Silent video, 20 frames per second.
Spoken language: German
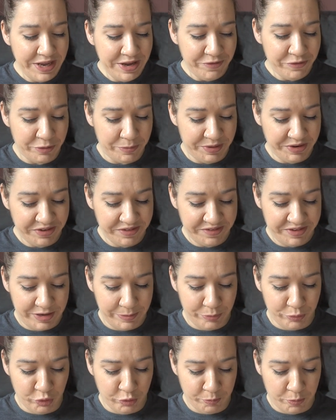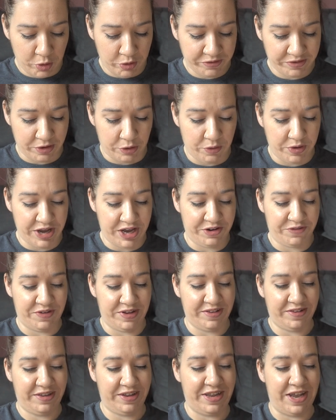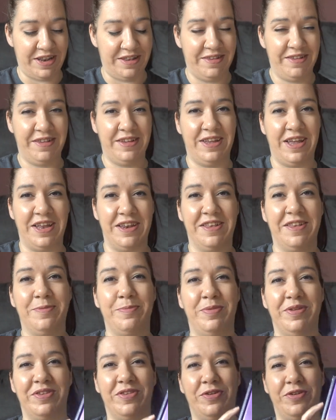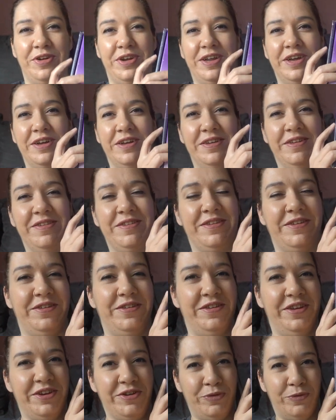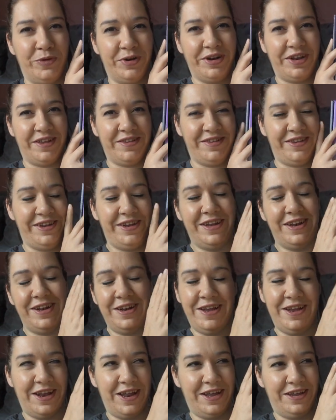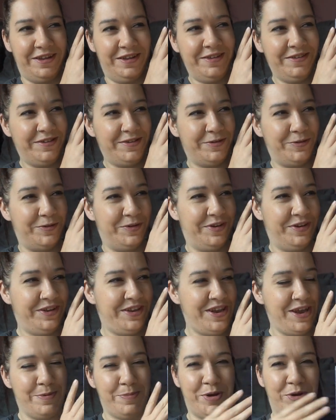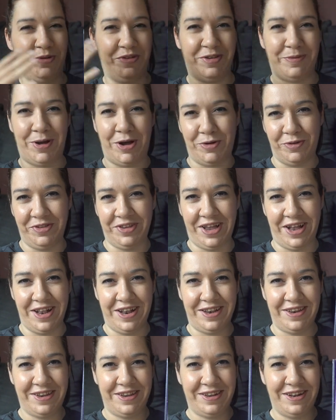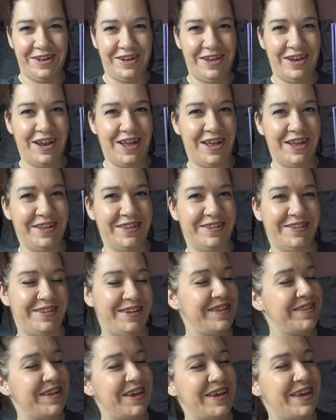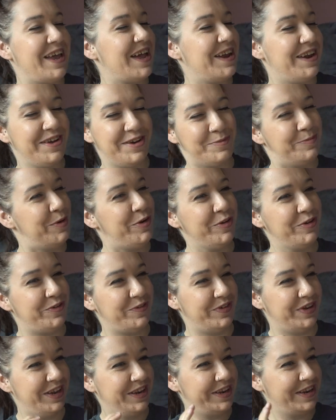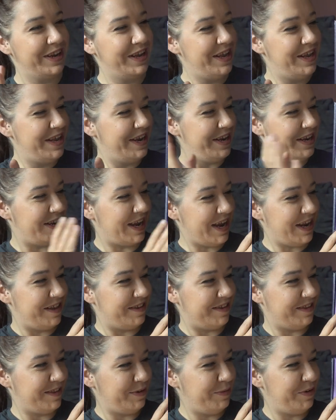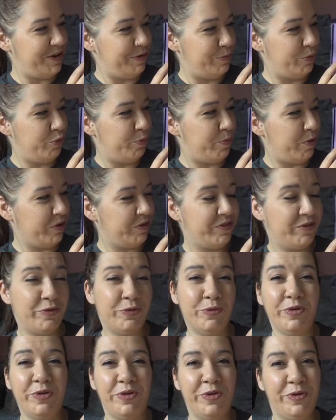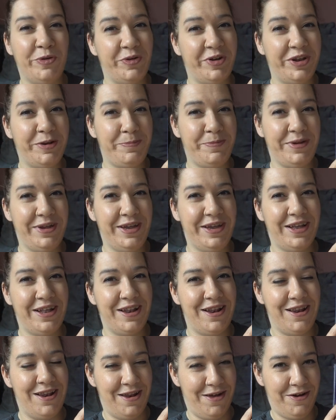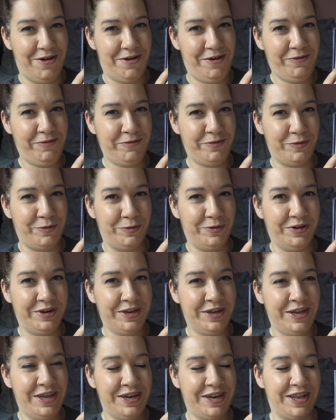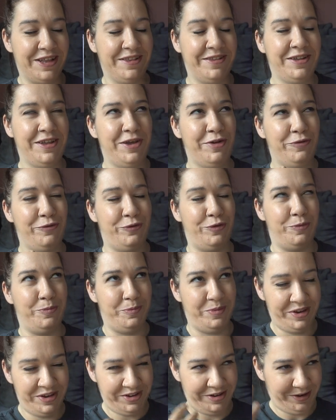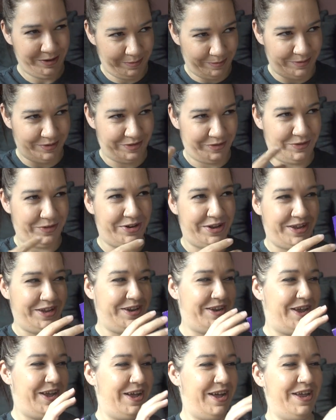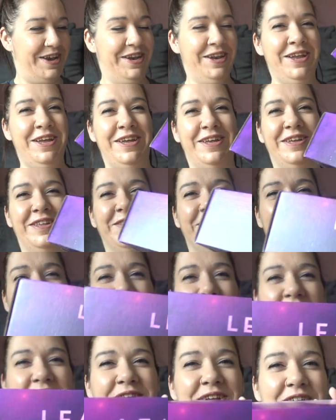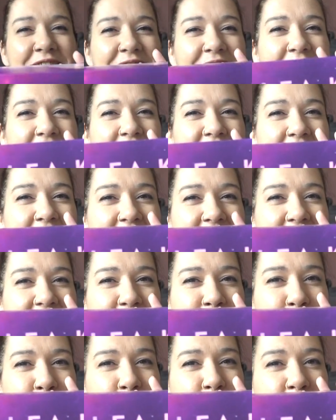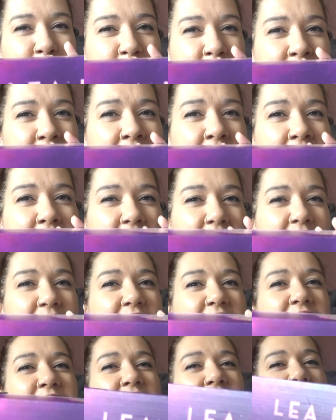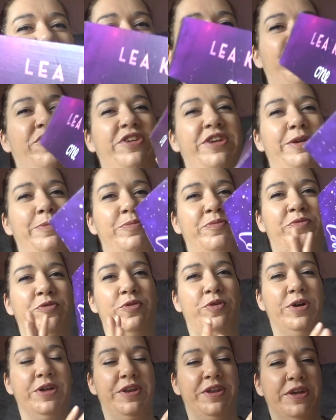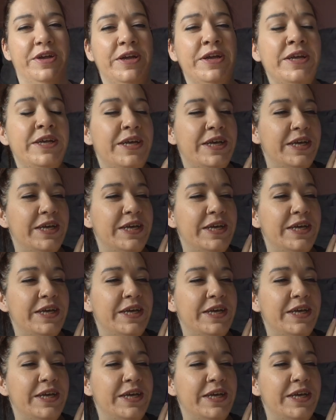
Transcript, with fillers: Für mich ist die Buchbox auch etwas ganz, ganz Besonderes. Nicht nur, dass sie lila ist und hier bei uns im Haushalt lila sehr, sehr gerne gemocht wird. Nein, es ist nämlich die Buchbox zu Could It Be Love und das für mich Besondere daran ist einfach die Tatsache, dass das Buch von Lea geschrieben wurde.